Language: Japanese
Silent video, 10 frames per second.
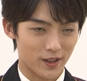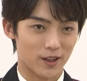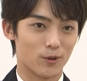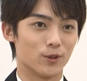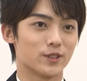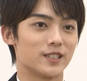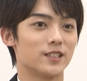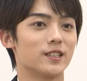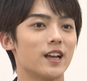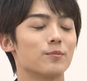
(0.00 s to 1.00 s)
えー、この
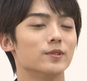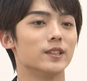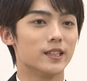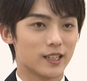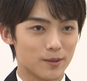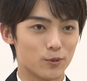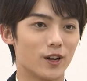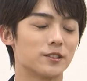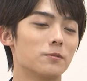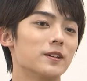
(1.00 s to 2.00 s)
C タイプ D タイプを
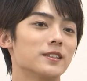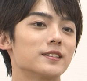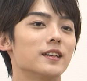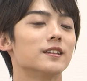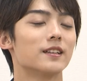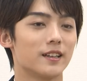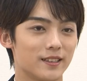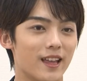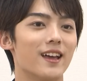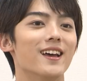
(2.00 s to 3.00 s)
発売させていただ
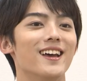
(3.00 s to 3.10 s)
いて、